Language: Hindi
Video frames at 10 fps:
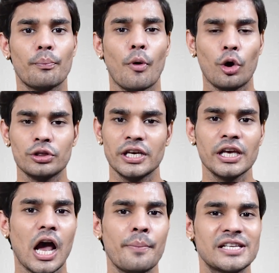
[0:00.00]
बहुत
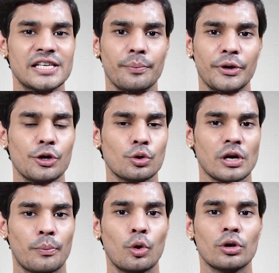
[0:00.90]
ही अमेजिंग
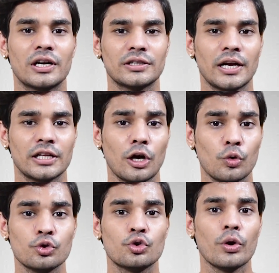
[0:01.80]
वीडियोस अपलोड करता रहता हूं